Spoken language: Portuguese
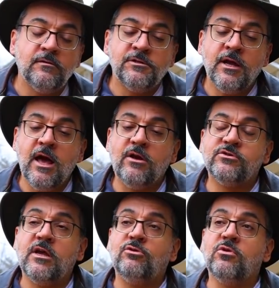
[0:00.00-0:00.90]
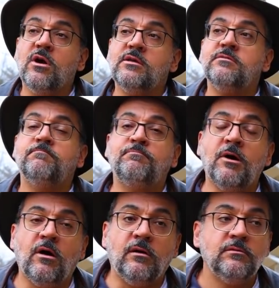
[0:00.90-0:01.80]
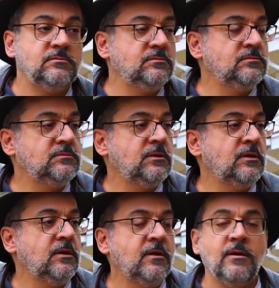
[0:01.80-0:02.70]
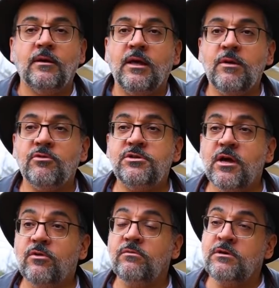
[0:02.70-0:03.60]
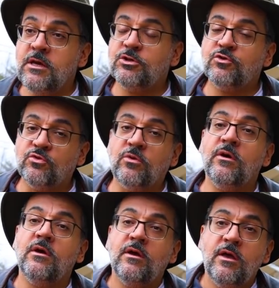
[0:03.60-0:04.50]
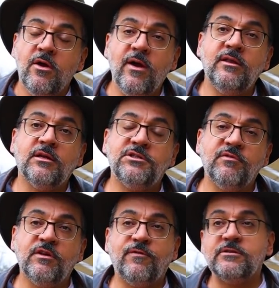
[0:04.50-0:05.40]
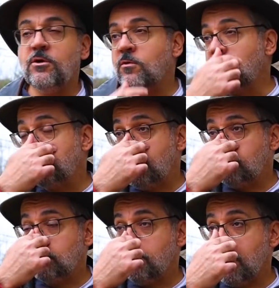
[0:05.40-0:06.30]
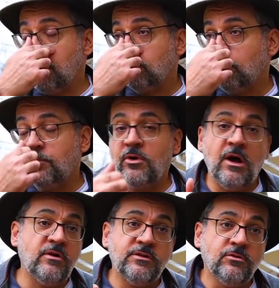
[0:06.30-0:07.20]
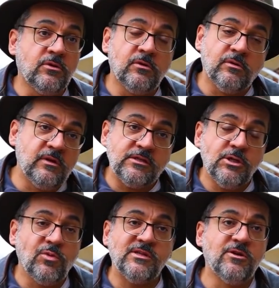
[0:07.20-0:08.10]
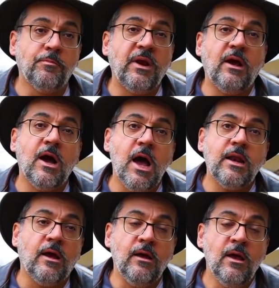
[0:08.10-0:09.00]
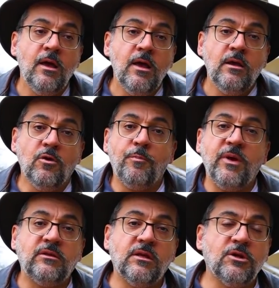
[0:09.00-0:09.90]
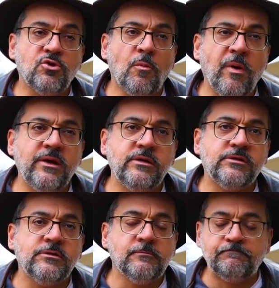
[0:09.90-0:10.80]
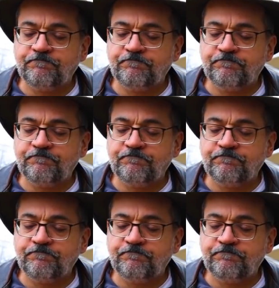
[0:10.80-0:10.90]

Chegaram os leitores, pô, queremos dinheiro. Nisso, eu ainda tive que fazer o contingenciamento, por causa do, da situação precária que o PT deixou o país.